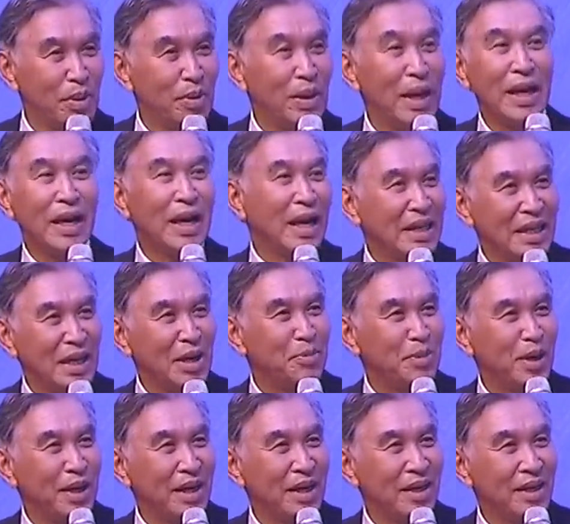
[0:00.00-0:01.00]
มีแรงงานเข้า
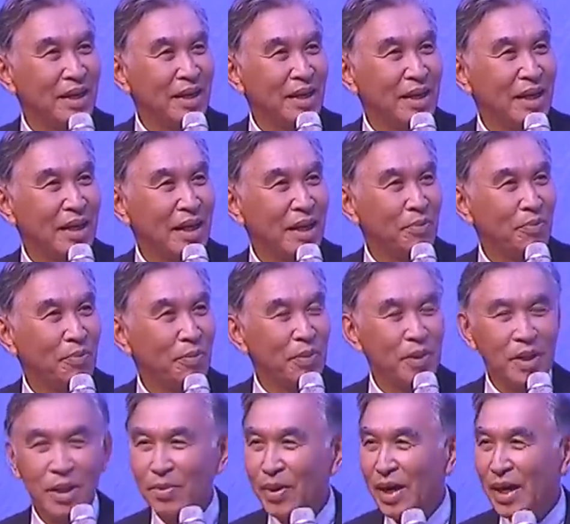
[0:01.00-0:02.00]
มาทันทีนะครับ
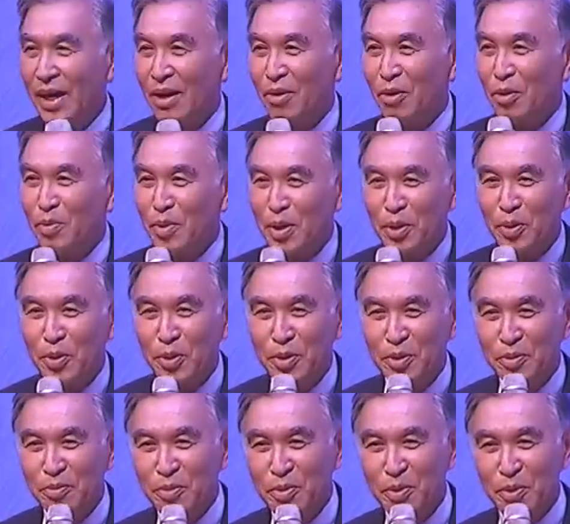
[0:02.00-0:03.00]
ที่บ้านเราก็มีคน
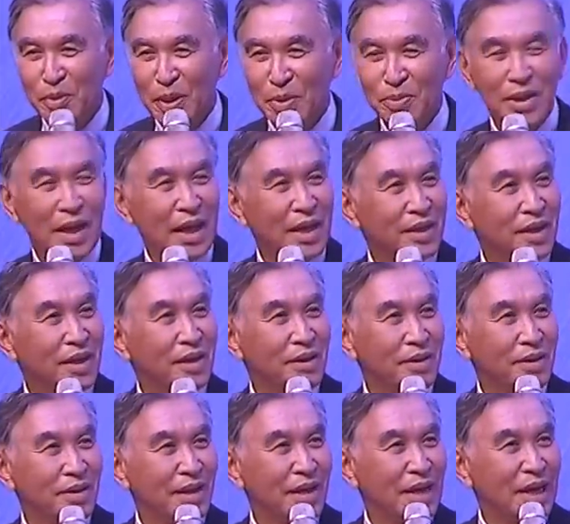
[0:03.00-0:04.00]
รับใช้เยอะ
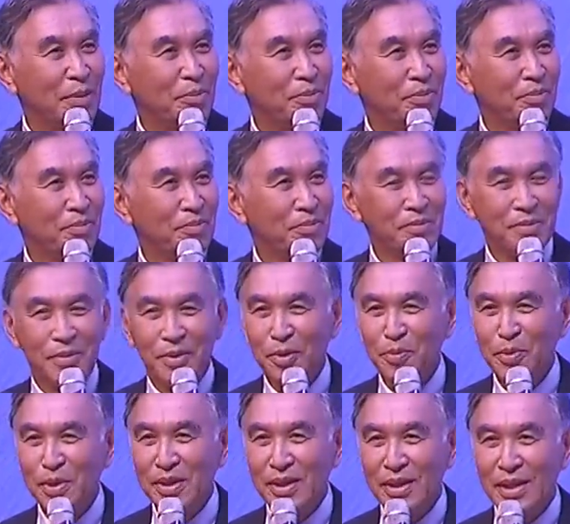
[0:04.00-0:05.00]
นะครับ คน
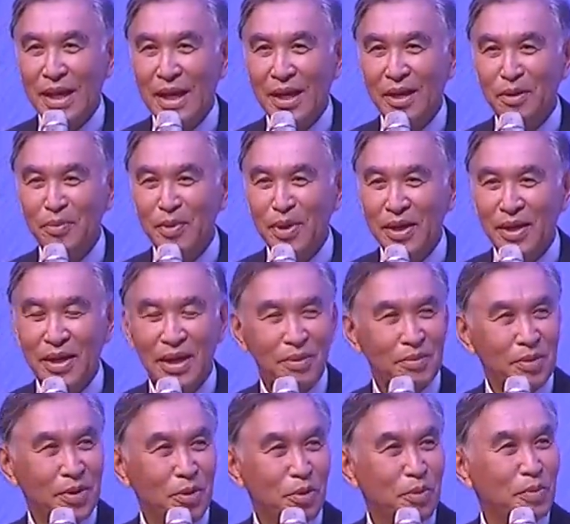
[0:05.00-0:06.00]
มีสตางค์ก็มีเงิน
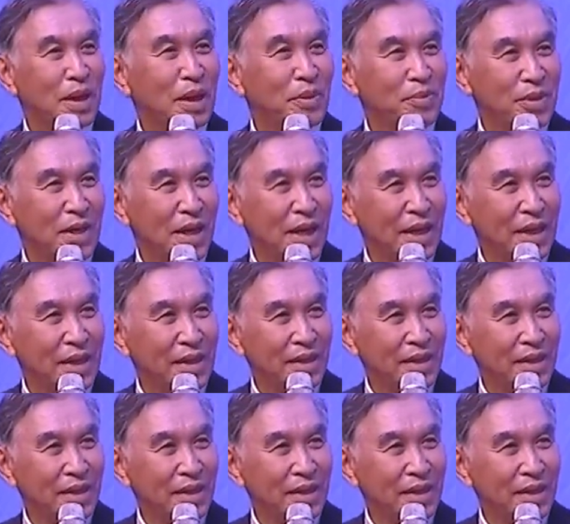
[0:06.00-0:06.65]
คนมารับใช้